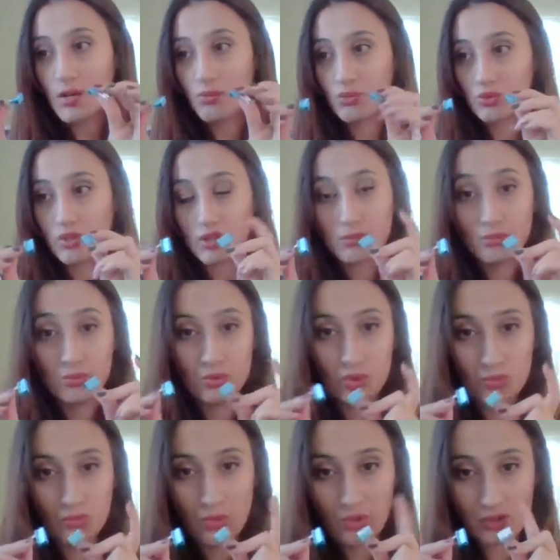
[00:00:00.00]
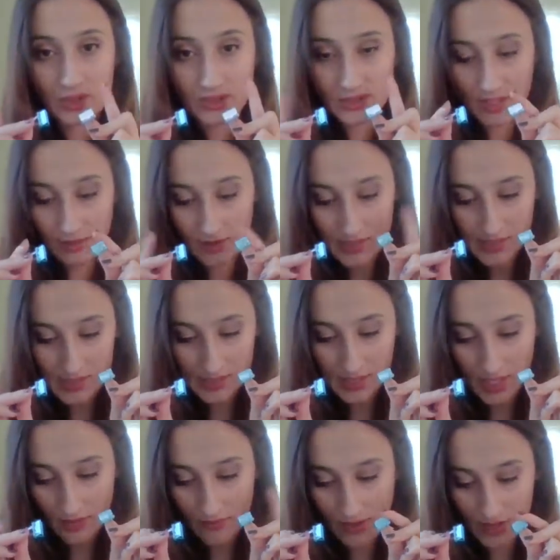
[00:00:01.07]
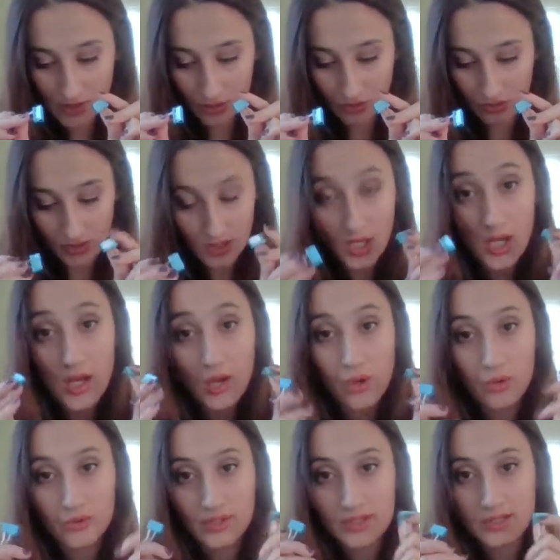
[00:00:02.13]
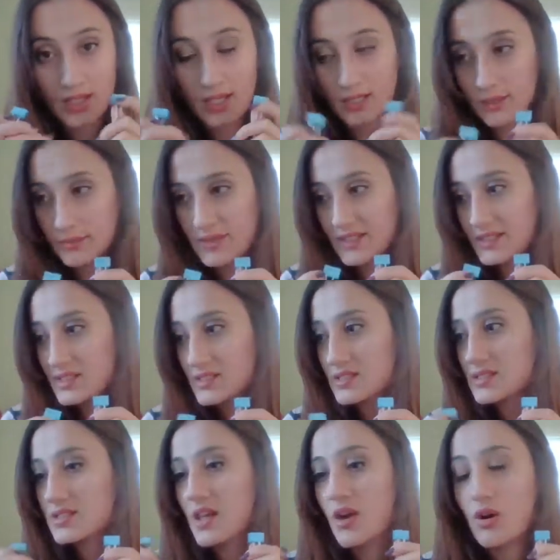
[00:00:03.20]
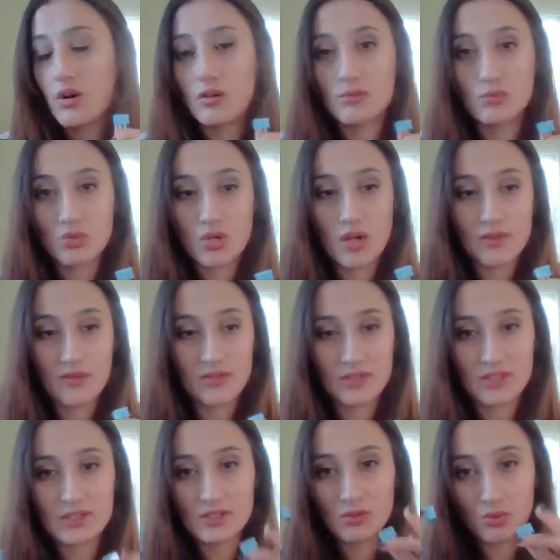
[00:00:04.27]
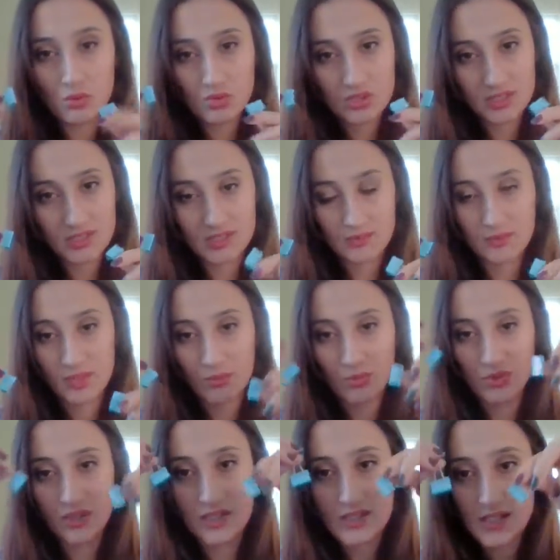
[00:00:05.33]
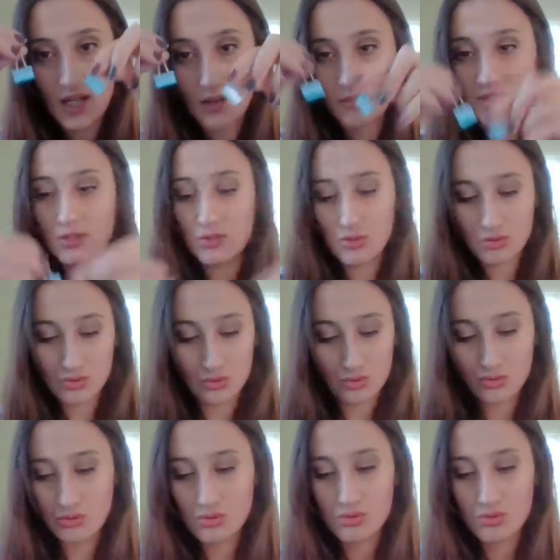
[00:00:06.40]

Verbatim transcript: Bunların büyük boyları da var. Siyah versiyonları. Onları da alabilirsiniz. Mukavvanızın üst kısmına bunları sabitliyorsunuz.